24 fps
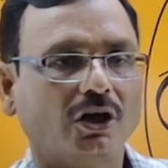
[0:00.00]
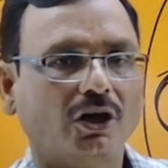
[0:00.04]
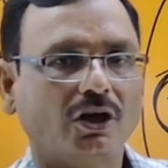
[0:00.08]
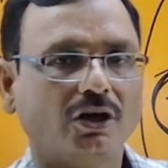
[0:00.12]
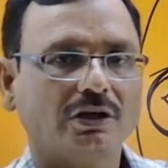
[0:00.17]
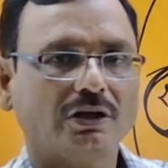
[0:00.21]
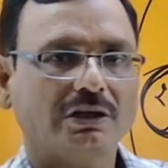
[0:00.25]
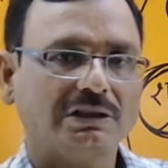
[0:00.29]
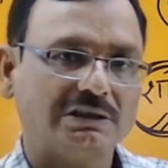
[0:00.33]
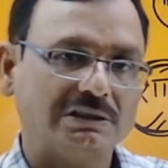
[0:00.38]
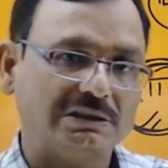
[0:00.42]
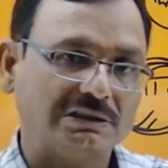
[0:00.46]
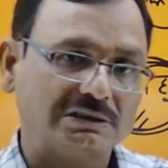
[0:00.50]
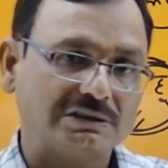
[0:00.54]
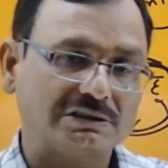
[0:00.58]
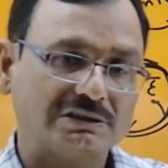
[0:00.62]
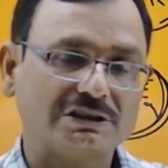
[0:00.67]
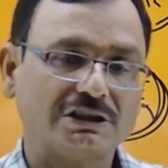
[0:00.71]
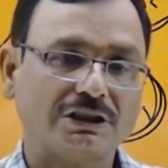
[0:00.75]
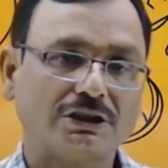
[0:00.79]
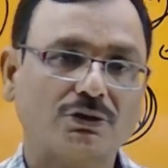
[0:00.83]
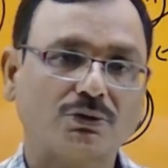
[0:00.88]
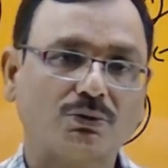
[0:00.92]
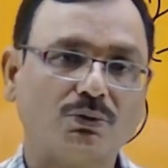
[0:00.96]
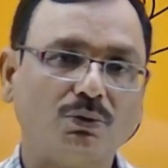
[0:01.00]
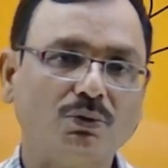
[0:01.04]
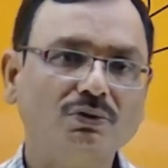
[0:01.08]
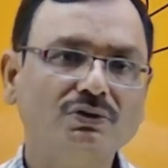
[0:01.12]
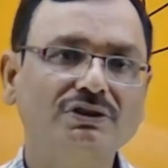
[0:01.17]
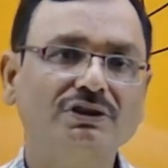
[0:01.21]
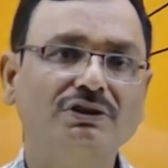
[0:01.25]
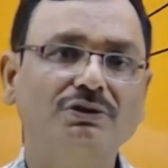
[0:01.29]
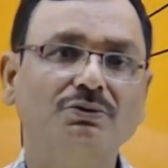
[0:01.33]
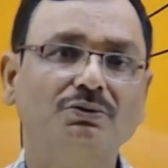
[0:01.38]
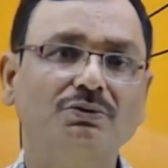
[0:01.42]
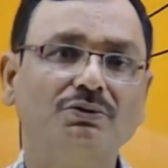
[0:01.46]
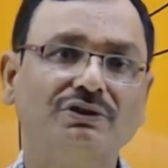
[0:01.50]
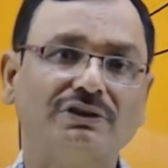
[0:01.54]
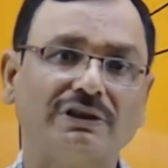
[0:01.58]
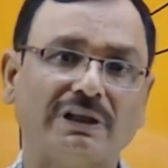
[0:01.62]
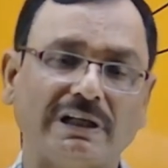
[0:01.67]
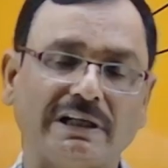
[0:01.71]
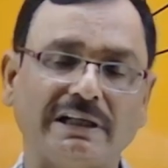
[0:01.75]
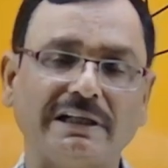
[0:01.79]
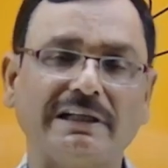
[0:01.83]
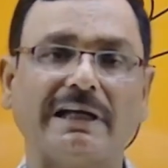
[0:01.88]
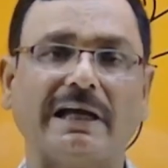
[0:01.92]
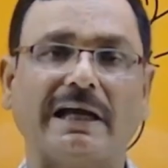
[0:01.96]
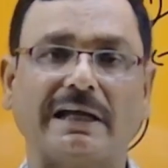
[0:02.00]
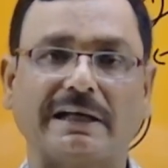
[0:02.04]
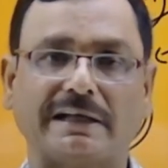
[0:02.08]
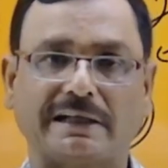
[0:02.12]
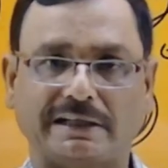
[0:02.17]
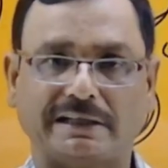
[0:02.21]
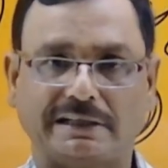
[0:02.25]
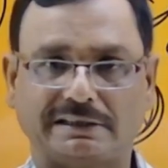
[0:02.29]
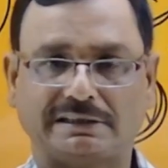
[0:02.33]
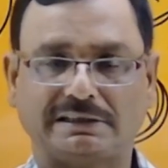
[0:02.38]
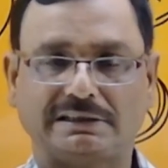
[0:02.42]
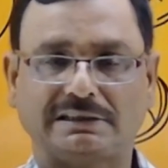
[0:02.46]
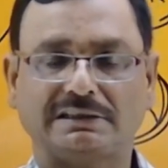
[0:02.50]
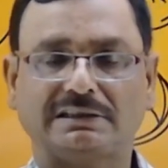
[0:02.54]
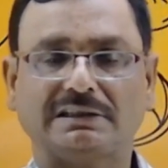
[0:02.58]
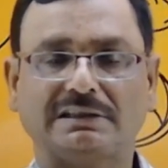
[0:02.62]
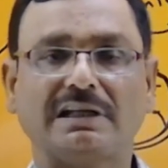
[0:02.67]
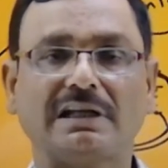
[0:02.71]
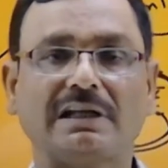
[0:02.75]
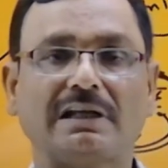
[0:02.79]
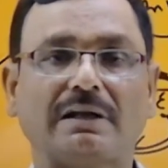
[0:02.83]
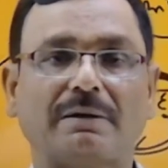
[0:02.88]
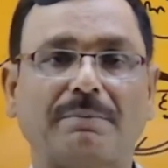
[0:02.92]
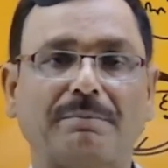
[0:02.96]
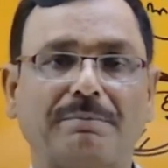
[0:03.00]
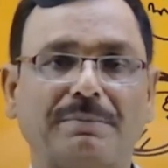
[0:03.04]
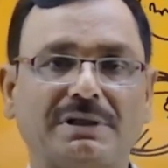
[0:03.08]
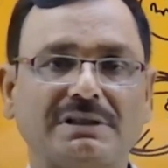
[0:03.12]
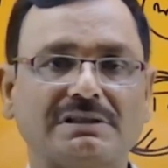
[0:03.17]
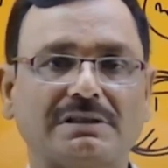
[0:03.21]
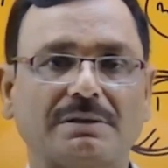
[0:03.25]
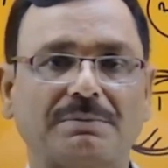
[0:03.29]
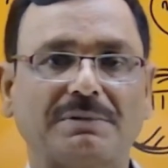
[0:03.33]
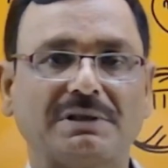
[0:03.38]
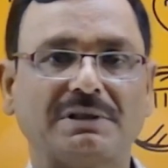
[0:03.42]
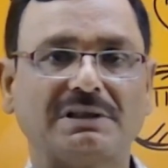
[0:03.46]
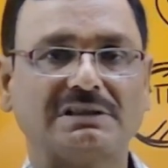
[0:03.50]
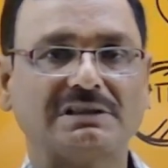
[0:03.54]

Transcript: और सिक्कों से जो चले आ रहे थे इतने लंबे समय से